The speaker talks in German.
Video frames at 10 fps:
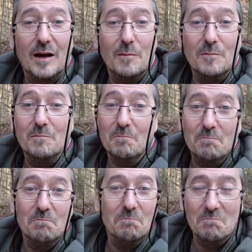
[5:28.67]
ähm,
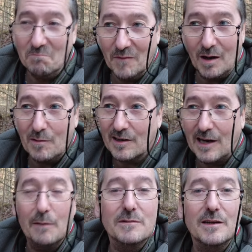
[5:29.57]
aber
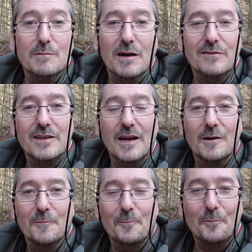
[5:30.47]
kam dann immer wieder.